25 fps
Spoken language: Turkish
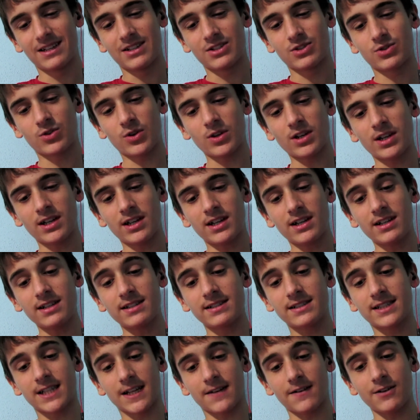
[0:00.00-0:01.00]
Sonra
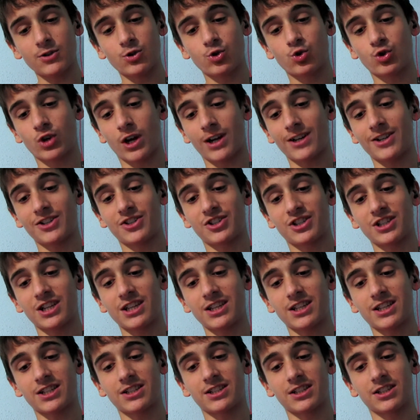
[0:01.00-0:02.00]
savaş uçağının içine
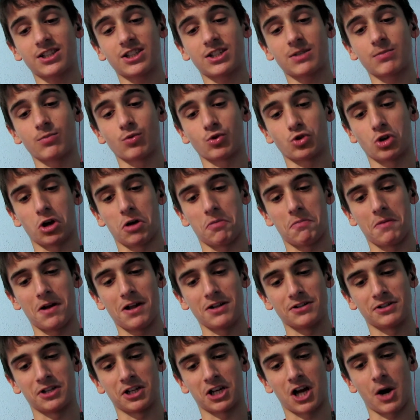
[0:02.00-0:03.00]
girdik.
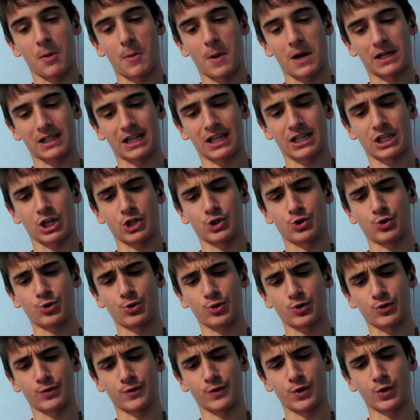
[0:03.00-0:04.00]
Mükemmel tek parka
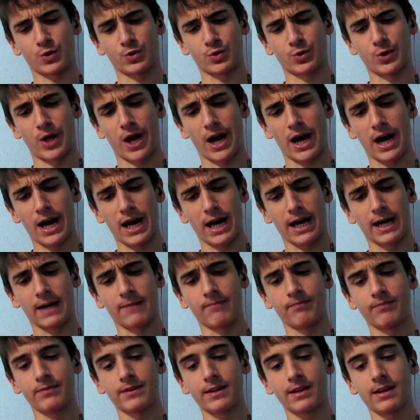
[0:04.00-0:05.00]
geziyoruz videosuna.
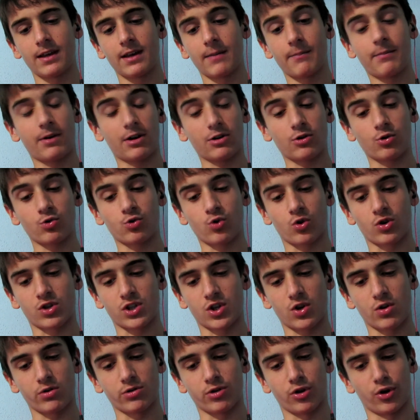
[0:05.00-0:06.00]
Pardon çok
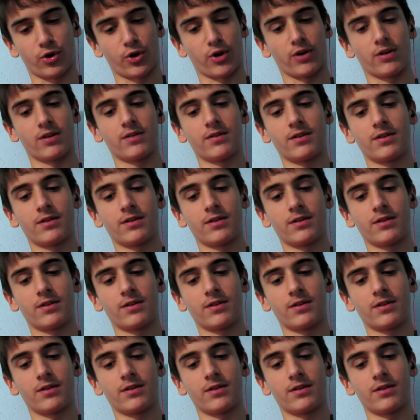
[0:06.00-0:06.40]
şey oldu bu.